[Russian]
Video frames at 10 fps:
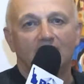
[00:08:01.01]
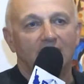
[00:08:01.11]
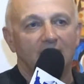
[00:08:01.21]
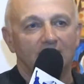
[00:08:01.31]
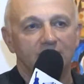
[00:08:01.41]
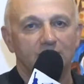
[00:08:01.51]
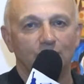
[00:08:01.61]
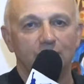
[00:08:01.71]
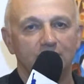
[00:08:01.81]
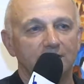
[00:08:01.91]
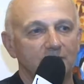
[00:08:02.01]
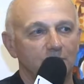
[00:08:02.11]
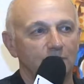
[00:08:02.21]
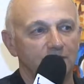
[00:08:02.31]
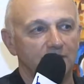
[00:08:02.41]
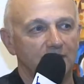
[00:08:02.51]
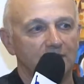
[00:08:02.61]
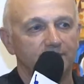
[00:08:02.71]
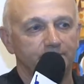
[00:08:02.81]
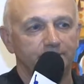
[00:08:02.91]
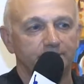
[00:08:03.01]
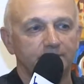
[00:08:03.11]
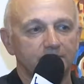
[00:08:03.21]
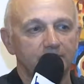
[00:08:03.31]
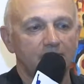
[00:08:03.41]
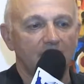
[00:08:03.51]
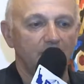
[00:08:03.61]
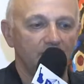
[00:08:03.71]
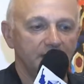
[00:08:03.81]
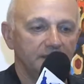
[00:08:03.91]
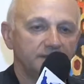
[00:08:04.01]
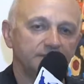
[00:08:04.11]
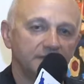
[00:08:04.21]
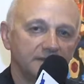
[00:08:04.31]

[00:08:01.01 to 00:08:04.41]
А сегодня этот музей мы,